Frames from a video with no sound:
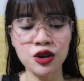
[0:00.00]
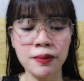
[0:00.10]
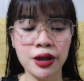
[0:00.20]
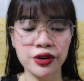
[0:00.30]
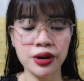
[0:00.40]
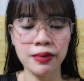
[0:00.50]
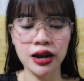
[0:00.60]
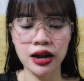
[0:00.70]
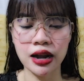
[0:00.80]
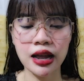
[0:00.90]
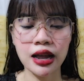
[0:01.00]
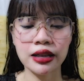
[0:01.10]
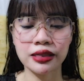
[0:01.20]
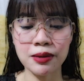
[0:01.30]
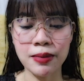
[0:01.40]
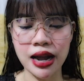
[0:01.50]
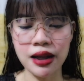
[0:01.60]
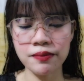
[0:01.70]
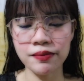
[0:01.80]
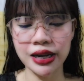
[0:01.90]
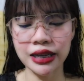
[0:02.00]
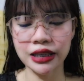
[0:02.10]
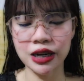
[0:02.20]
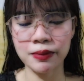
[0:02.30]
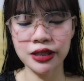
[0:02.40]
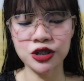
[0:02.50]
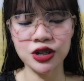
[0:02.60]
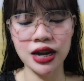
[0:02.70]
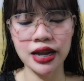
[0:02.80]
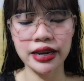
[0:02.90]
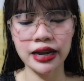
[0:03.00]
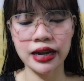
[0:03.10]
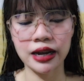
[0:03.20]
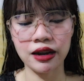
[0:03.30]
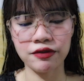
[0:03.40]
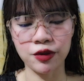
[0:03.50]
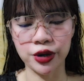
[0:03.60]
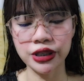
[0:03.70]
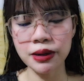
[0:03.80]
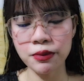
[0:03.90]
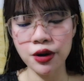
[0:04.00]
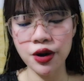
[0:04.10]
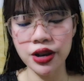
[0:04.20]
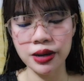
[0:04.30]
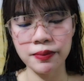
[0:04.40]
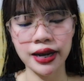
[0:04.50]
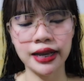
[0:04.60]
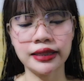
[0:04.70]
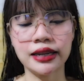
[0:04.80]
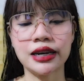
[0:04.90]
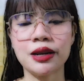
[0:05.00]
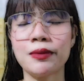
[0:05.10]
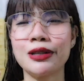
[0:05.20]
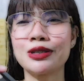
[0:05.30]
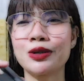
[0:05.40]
Kung meron namang, di ba maganda naman dyan na affordable, na maganda rin naman.